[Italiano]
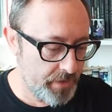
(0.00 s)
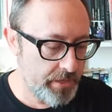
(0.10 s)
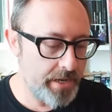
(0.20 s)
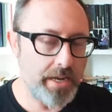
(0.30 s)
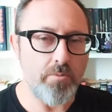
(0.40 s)
dei
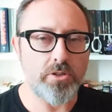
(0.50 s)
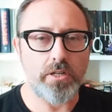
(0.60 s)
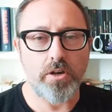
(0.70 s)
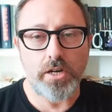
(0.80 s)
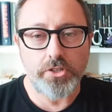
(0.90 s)
Draghi
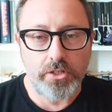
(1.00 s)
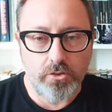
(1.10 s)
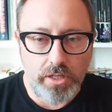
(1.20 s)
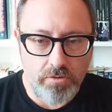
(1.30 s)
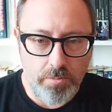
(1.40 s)
Mondadori,
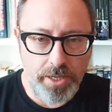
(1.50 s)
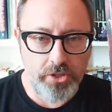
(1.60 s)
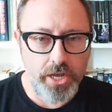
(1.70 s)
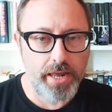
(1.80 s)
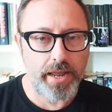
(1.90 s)
certo devono
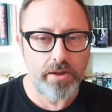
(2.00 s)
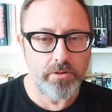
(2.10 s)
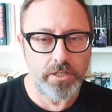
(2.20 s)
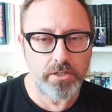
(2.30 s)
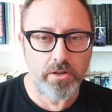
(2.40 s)
piacere, è
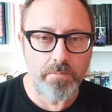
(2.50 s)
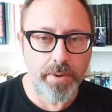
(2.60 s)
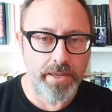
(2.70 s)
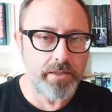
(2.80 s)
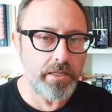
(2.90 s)
un'edizione
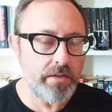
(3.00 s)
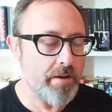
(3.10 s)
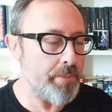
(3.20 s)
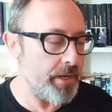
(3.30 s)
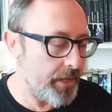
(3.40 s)

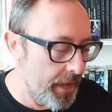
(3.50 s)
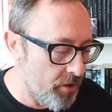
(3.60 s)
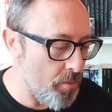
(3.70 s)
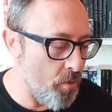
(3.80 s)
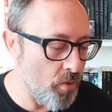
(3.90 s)
impegnativa perché
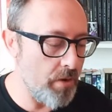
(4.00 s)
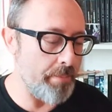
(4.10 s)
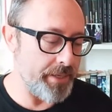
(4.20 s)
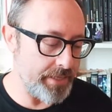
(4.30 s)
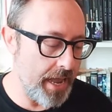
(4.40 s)
comunque
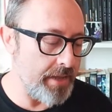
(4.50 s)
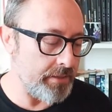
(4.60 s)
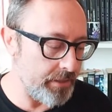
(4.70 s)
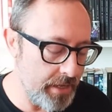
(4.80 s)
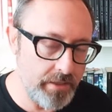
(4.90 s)

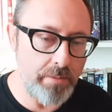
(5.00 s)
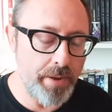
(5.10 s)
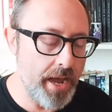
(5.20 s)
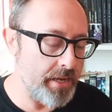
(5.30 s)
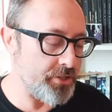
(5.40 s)
pesante, tante
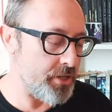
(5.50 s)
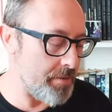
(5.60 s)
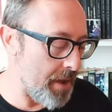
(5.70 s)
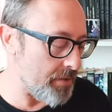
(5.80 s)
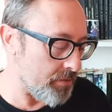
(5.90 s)
pagine,
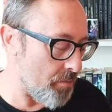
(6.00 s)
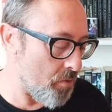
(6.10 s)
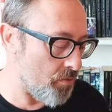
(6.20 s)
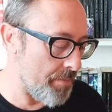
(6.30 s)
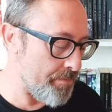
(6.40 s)
ma
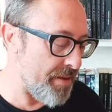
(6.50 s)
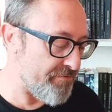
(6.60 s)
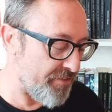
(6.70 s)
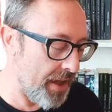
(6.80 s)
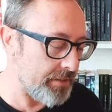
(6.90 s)
comunque ben
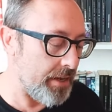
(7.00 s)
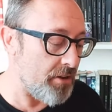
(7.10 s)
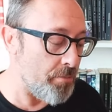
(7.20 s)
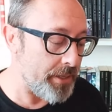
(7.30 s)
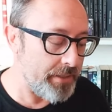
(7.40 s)
fatta. La
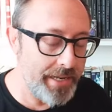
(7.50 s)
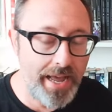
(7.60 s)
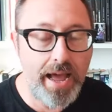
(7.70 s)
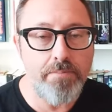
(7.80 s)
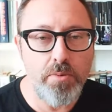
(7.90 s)

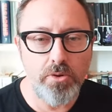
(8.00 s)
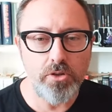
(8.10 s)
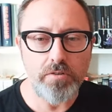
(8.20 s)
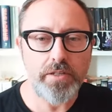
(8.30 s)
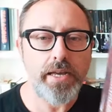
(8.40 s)
copertina, a mio modo
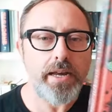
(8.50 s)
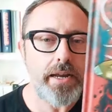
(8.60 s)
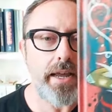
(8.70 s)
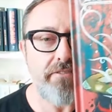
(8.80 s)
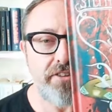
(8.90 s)
di
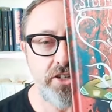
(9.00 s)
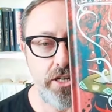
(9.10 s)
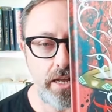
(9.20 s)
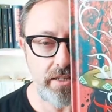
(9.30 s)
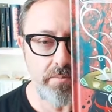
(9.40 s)
vedere, è
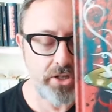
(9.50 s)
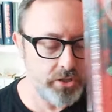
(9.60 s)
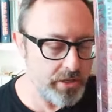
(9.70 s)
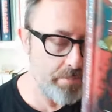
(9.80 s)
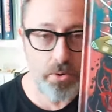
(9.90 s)
affascinante, ma
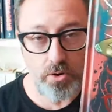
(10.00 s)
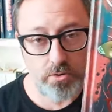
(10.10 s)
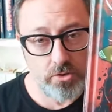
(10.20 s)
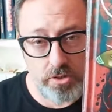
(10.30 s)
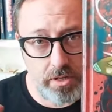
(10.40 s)
c'entra
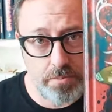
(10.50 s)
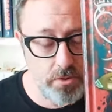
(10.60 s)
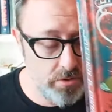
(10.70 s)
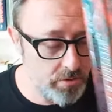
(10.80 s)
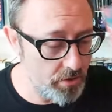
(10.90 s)
poco, c'entra
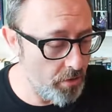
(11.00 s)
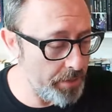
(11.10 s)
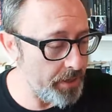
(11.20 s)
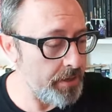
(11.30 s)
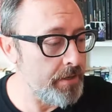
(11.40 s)
poco con
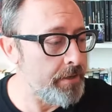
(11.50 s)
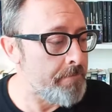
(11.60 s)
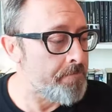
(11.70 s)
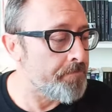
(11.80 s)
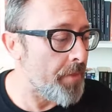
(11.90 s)
l'opera.
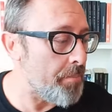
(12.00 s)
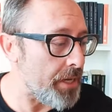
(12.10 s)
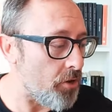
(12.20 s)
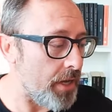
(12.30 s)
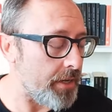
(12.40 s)

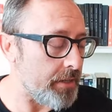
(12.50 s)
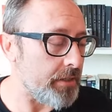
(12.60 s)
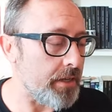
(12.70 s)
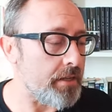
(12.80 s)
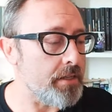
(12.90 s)
Piccola
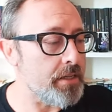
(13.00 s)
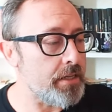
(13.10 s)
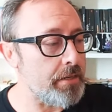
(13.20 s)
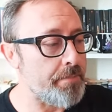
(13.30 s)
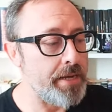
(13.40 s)
critica.
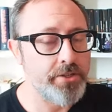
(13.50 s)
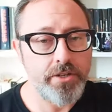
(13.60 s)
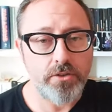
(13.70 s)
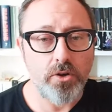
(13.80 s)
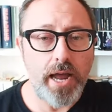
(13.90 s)
Eh,
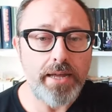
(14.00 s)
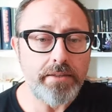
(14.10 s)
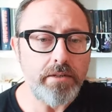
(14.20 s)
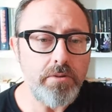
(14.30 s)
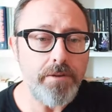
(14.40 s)
pagine
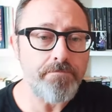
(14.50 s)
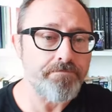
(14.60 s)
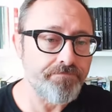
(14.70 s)
dorate qui